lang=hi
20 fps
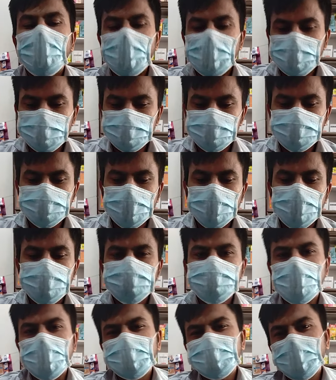हेलो दोस्तों
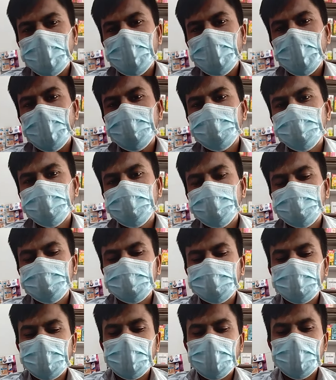स्वागत है आपका अपने यूट्यूब
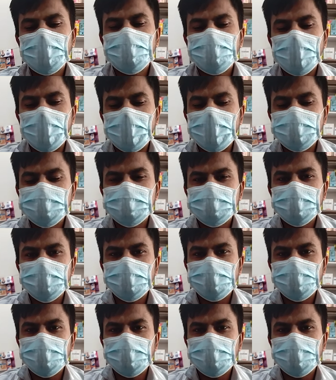चैनल मेडिसिन